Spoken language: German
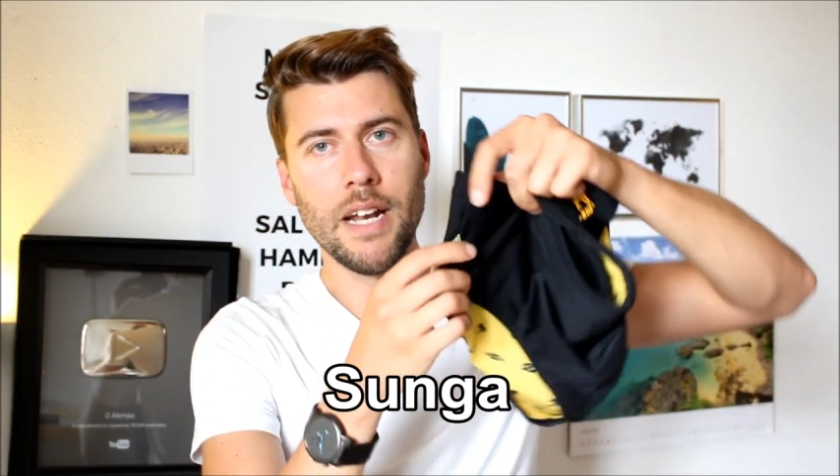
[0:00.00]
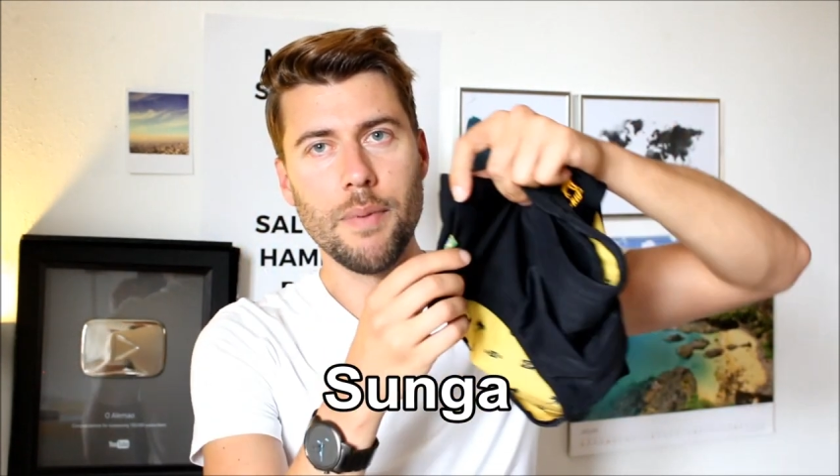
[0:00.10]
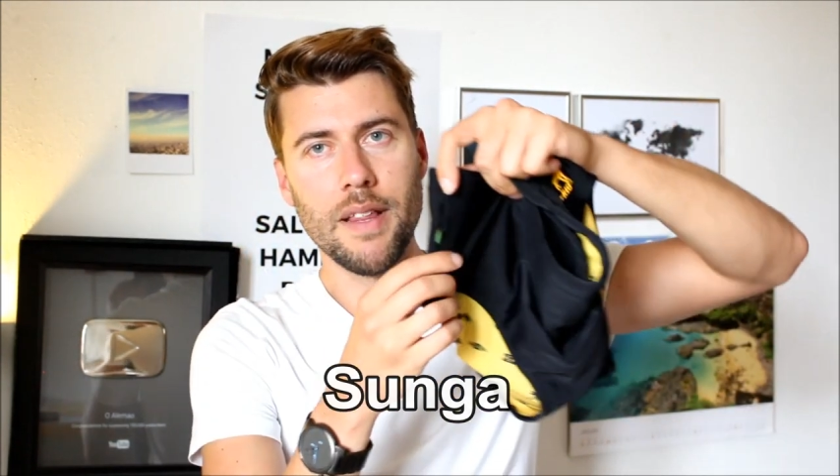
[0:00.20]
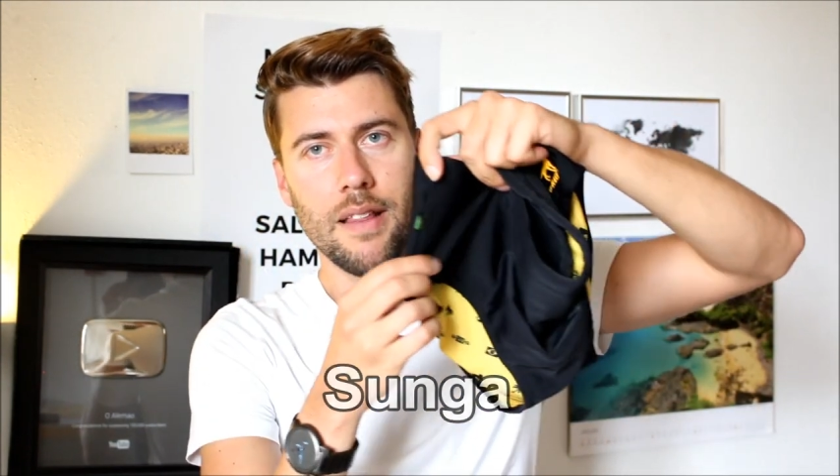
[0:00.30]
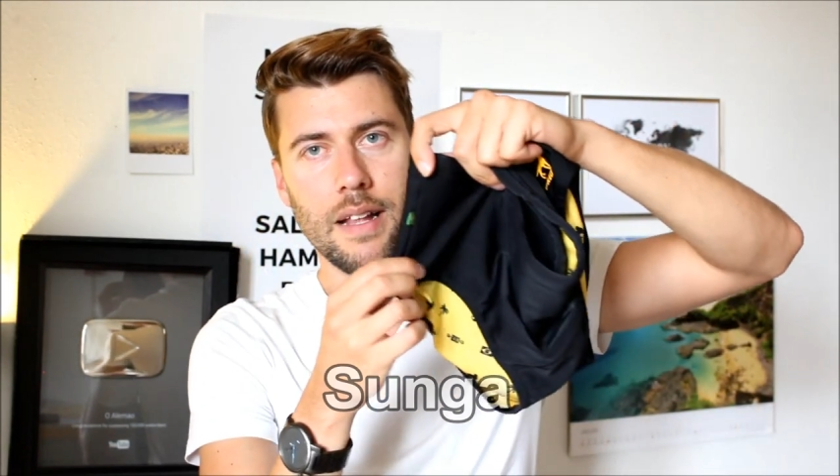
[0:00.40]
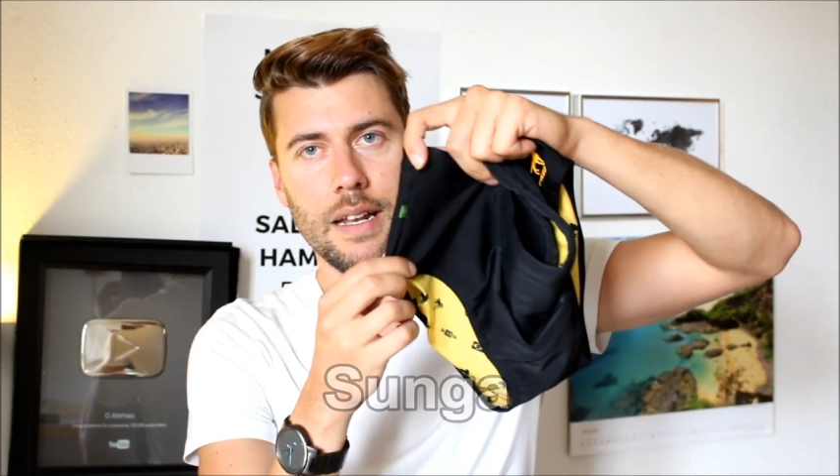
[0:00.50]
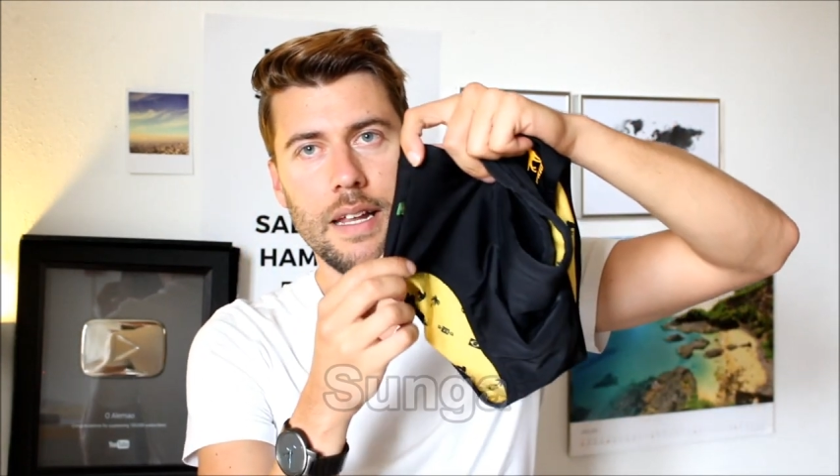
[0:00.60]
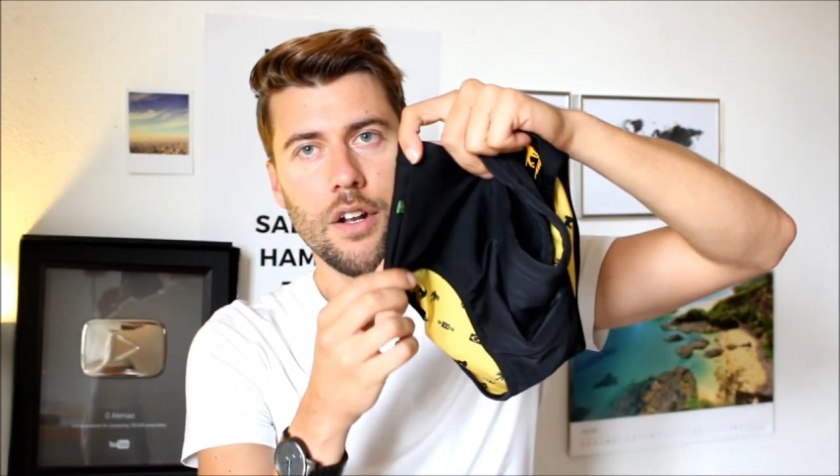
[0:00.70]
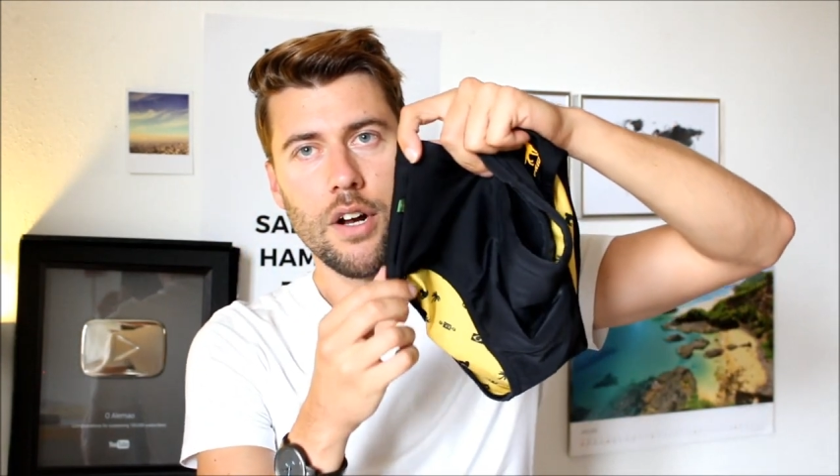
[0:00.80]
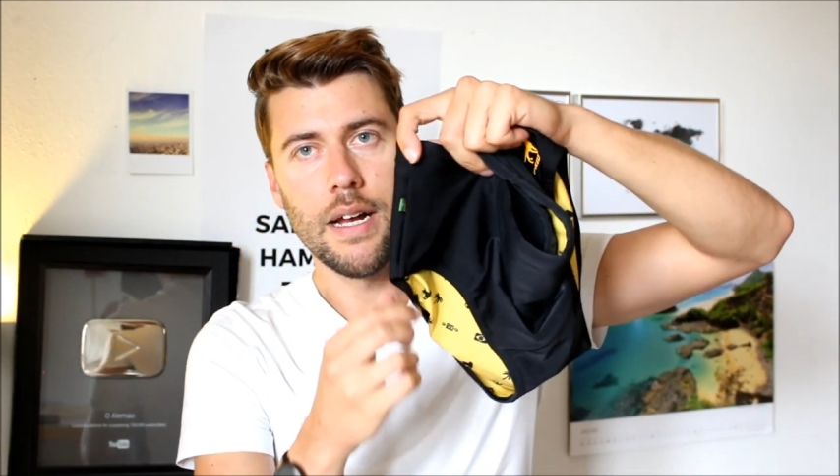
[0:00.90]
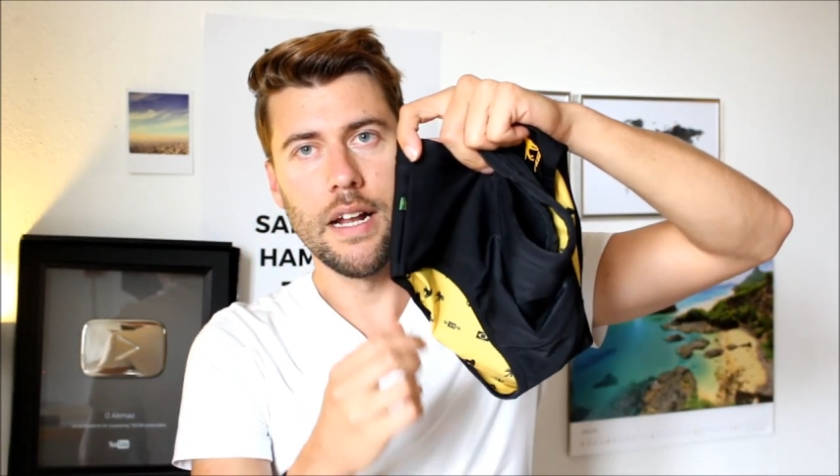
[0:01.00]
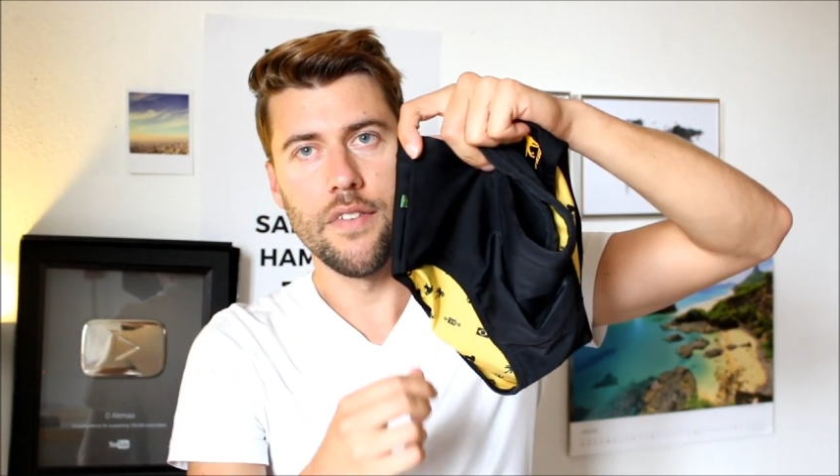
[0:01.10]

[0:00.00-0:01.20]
Manchmal sitzt er dann hier noch